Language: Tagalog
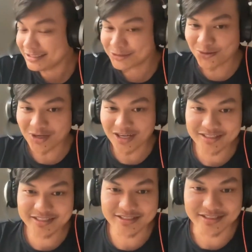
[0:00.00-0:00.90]
nung
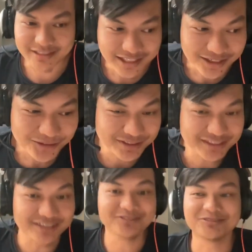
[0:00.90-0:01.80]
college kasi kailangan ko
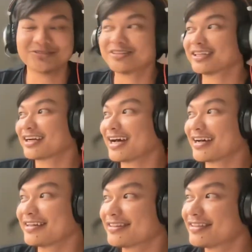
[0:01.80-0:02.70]
ng ano no, ng
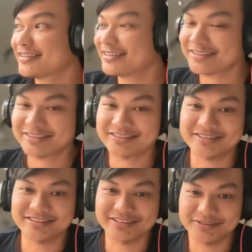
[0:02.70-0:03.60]
racket
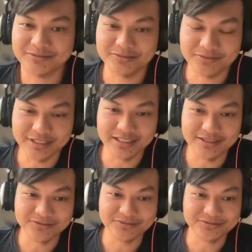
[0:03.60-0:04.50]
kasi
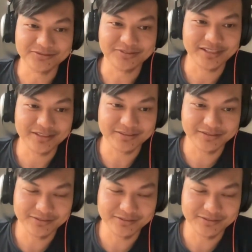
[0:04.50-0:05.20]
wala akong uh,